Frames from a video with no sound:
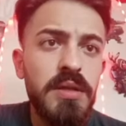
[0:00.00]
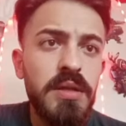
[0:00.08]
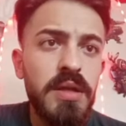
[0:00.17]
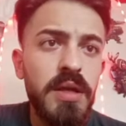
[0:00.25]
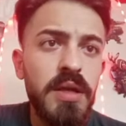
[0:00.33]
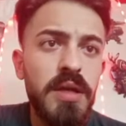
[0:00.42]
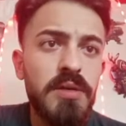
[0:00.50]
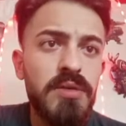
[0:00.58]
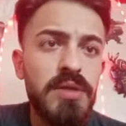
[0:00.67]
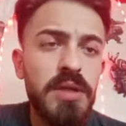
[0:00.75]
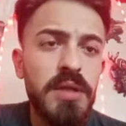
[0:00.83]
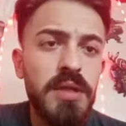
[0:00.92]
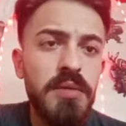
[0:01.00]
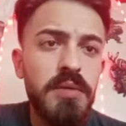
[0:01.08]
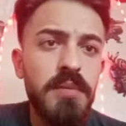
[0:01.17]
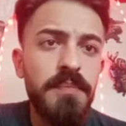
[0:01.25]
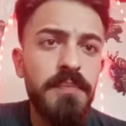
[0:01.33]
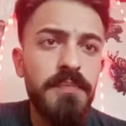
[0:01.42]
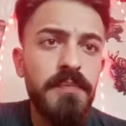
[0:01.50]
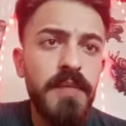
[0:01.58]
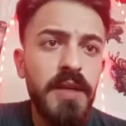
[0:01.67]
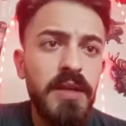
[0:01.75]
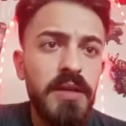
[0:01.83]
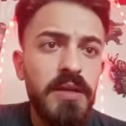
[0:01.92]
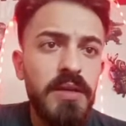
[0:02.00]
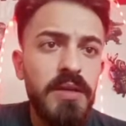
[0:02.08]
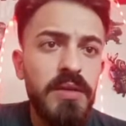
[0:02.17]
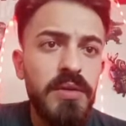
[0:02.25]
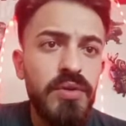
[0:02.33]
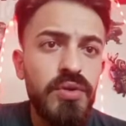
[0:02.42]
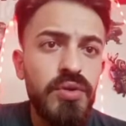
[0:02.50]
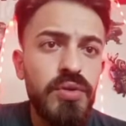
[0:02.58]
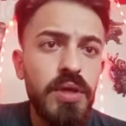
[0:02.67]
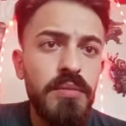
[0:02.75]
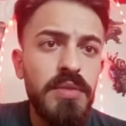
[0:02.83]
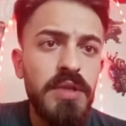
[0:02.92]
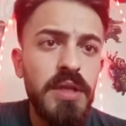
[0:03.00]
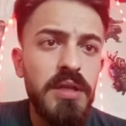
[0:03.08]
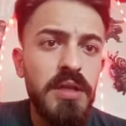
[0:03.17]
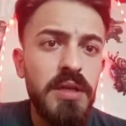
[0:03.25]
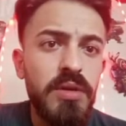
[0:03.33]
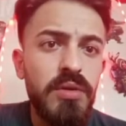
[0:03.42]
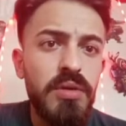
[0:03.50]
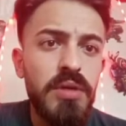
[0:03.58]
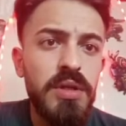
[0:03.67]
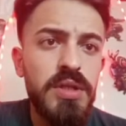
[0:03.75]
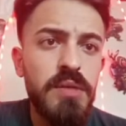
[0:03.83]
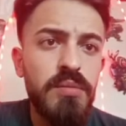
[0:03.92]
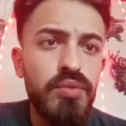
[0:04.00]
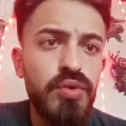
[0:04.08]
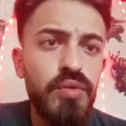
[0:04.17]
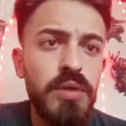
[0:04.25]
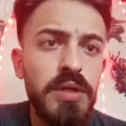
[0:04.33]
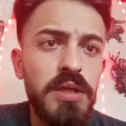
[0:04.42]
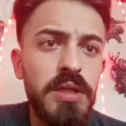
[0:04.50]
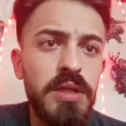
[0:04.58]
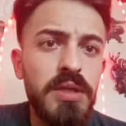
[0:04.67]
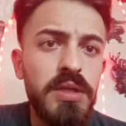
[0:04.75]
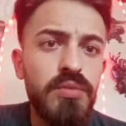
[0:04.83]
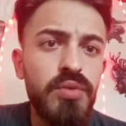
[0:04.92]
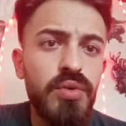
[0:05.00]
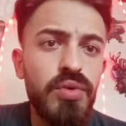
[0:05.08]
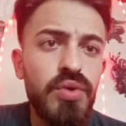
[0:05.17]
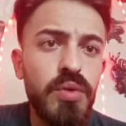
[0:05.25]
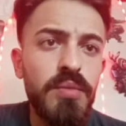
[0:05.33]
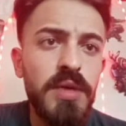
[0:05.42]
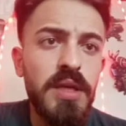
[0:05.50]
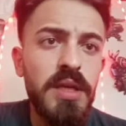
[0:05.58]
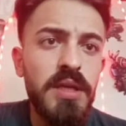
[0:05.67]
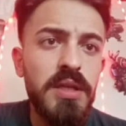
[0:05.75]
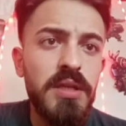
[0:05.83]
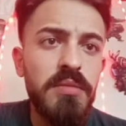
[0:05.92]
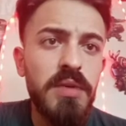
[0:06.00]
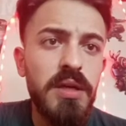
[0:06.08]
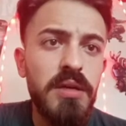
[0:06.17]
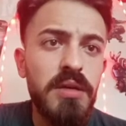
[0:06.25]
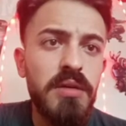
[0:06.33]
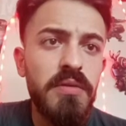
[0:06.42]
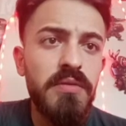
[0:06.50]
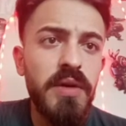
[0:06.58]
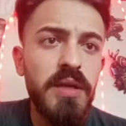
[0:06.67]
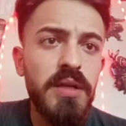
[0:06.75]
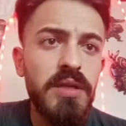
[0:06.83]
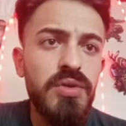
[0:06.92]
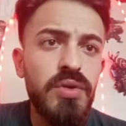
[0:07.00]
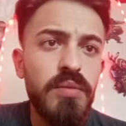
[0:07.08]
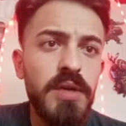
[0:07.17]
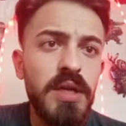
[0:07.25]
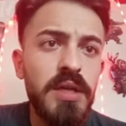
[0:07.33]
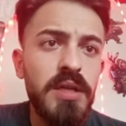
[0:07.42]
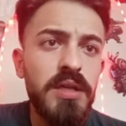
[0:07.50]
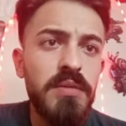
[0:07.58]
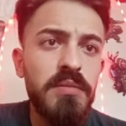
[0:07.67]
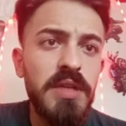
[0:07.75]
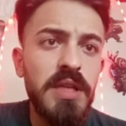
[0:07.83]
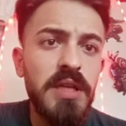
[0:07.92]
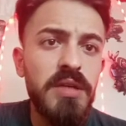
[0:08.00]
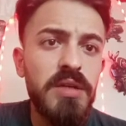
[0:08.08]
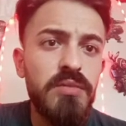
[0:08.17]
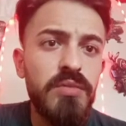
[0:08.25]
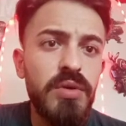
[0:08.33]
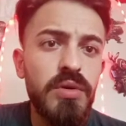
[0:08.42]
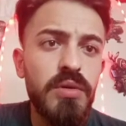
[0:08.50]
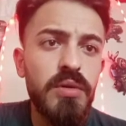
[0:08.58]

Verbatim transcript: Gayet güzel. Tamam. Şuradan bir tane daha göndereceğim. Bu duvarı neden kırmıyor onu çok merak ettim ya. Vallahi çok merak ettim. Neden kırmıyor?